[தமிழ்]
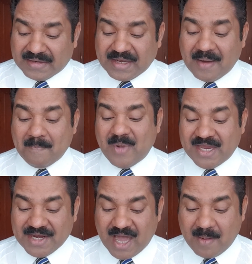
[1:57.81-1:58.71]
நம்மை
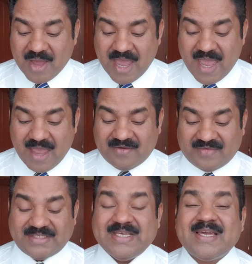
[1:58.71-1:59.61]
நாமே
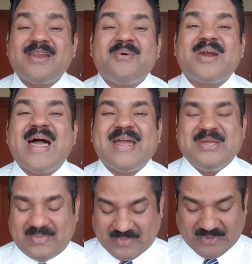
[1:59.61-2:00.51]
வஞ்சிக்கிறவர்களாக
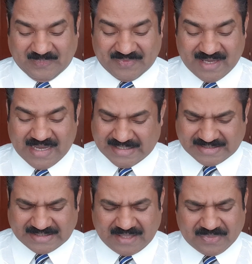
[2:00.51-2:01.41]
இருப்போம்
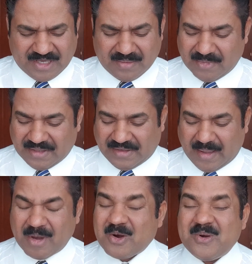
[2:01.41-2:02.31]
சத்தியம்
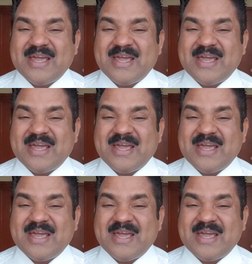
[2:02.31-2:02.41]
நமக்குள்